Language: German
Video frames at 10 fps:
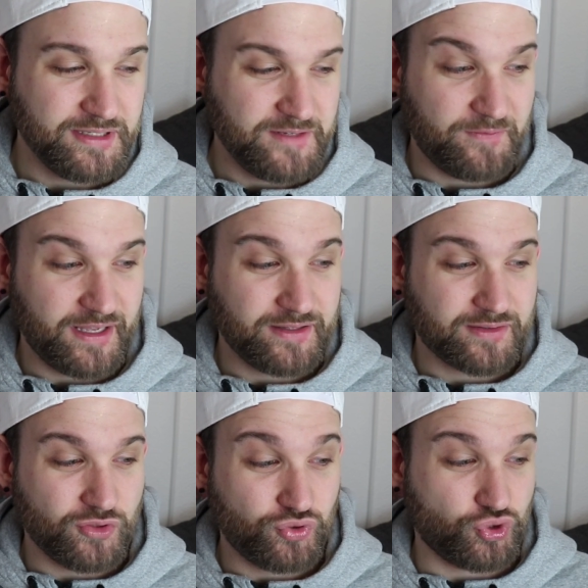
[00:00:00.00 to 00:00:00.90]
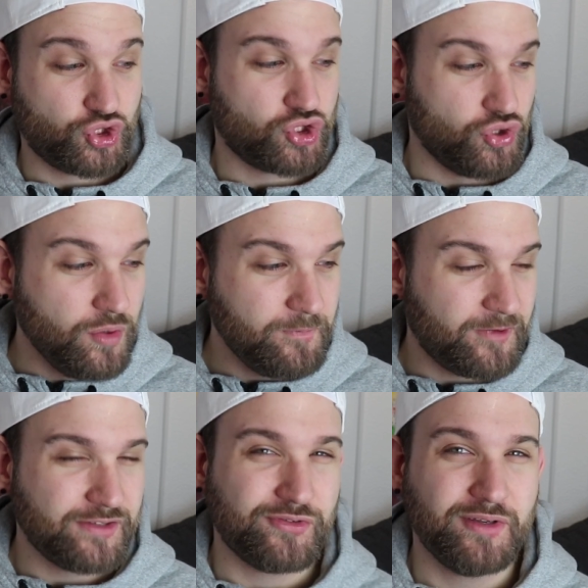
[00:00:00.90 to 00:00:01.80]
Nicht, weil es so schlimm
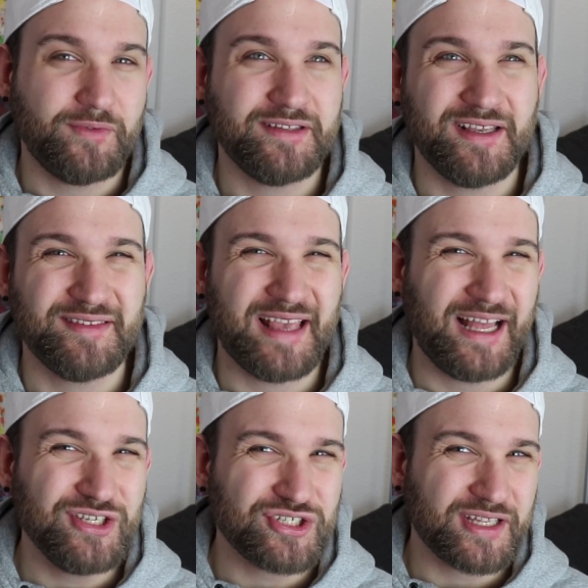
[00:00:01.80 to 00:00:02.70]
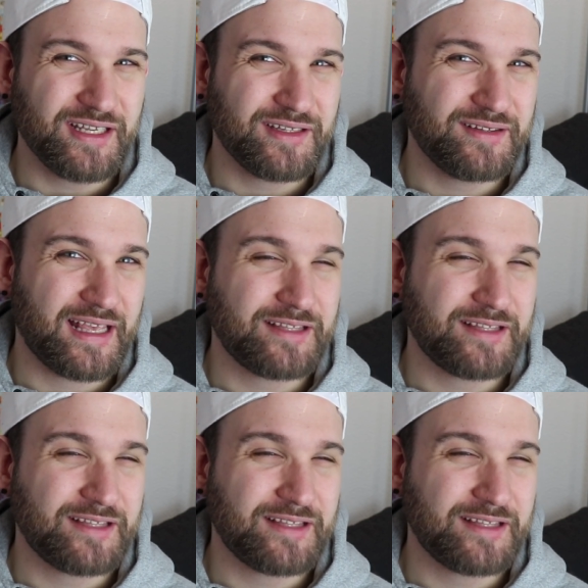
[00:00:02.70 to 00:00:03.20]
war, sondern weil es halt sehr anstrengend ist,